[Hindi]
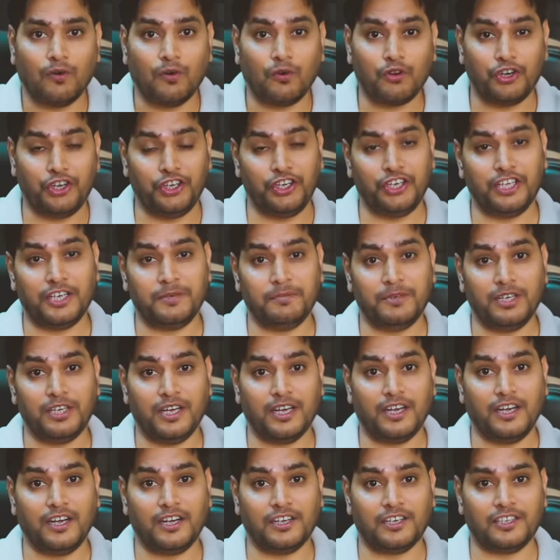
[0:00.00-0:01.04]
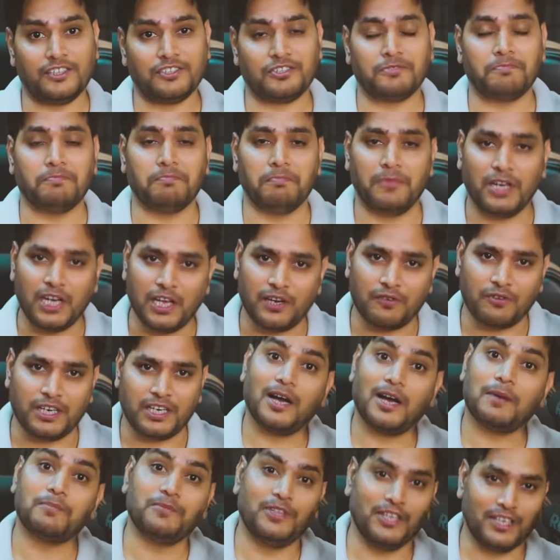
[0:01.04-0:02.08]
और इंडियन मीडिया लेटेस्ट मिल मिले हुए
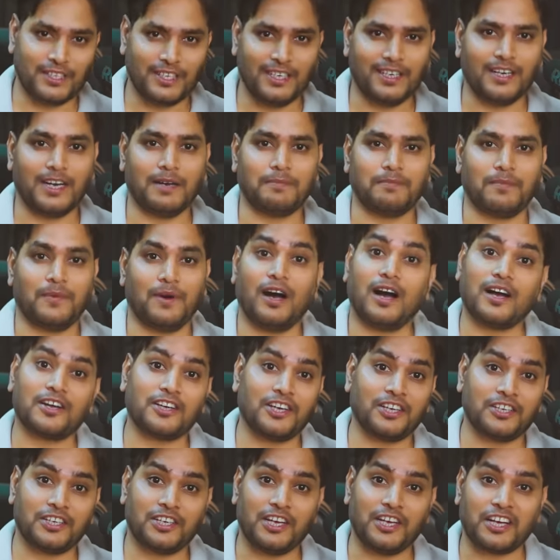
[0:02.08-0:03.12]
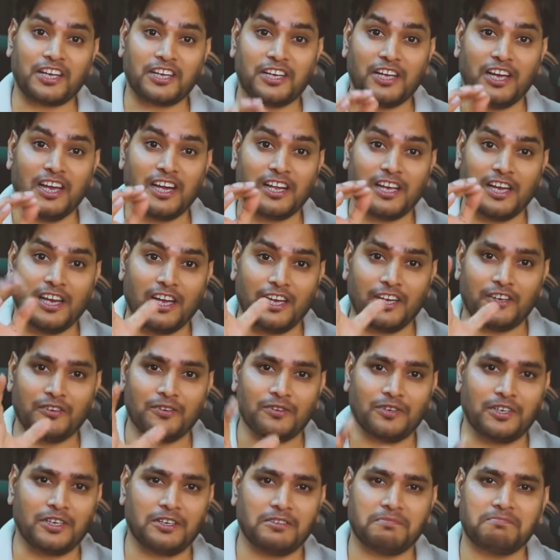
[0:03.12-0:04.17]
अब देखिए आप आगे क्या खेल खेला
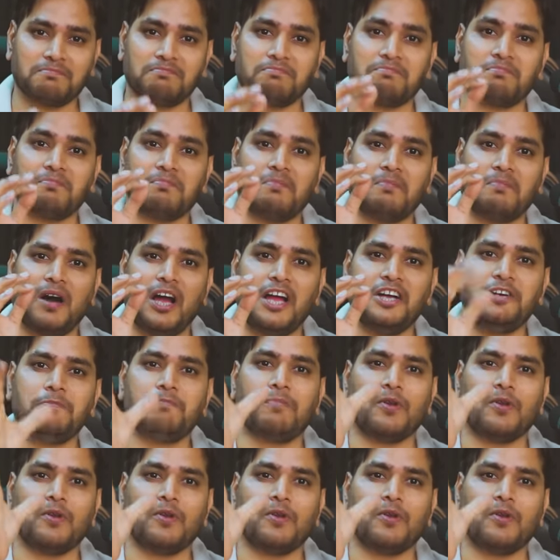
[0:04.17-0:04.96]
इन्होंने माइंड